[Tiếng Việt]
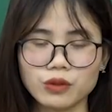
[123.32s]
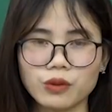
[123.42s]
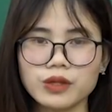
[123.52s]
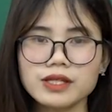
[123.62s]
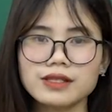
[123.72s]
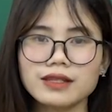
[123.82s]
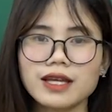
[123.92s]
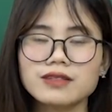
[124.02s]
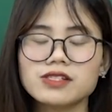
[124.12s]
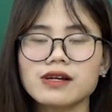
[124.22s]
tối,
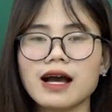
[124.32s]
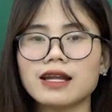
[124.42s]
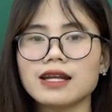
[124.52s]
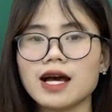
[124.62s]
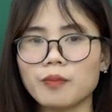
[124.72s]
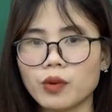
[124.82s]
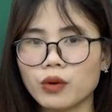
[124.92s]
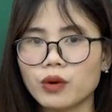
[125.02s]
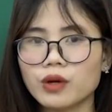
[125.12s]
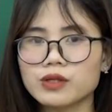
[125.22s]
tên chữ Hán là
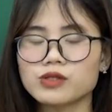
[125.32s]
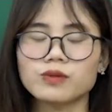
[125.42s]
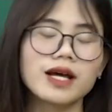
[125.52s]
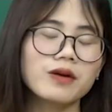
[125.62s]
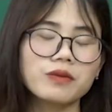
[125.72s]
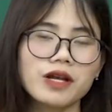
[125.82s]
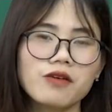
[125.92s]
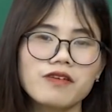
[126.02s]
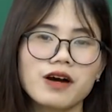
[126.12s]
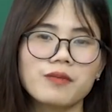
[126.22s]
Mộ. Chúng ta cùng
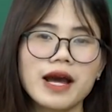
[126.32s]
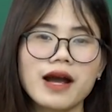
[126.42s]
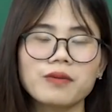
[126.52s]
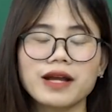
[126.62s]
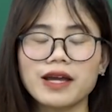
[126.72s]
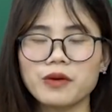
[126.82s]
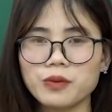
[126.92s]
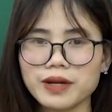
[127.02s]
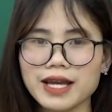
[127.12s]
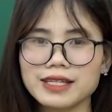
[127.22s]
nhau vào bài học ngày
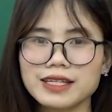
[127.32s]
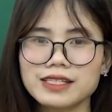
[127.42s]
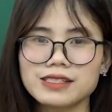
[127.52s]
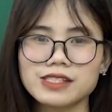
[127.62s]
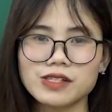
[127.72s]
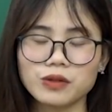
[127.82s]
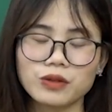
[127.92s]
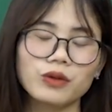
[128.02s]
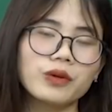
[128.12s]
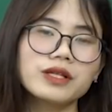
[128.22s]
hôm nay, Chiều
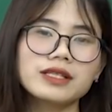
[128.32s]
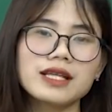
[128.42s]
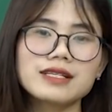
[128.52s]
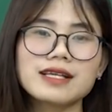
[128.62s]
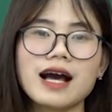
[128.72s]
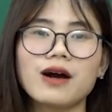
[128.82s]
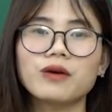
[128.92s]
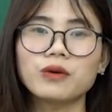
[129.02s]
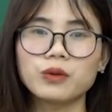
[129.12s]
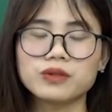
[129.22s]
tối, tác giả
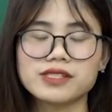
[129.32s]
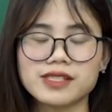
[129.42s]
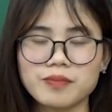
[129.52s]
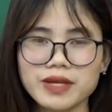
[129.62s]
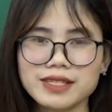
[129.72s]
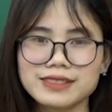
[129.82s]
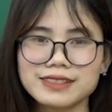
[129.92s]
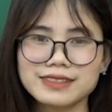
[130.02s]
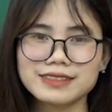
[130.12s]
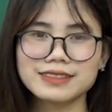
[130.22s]
Hồ Chí Minh.